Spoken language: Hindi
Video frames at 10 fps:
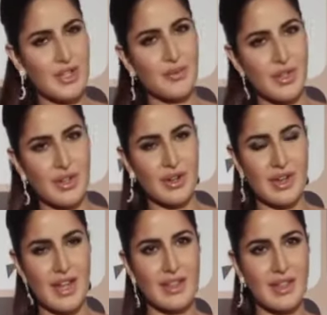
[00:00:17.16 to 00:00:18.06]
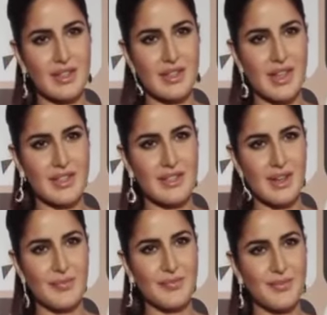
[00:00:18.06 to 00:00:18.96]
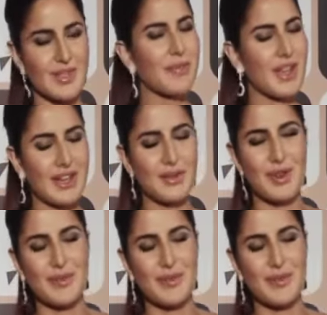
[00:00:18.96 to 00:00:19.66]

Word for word: कैट के नाम कई हिट फिल्में दर्ज हैं।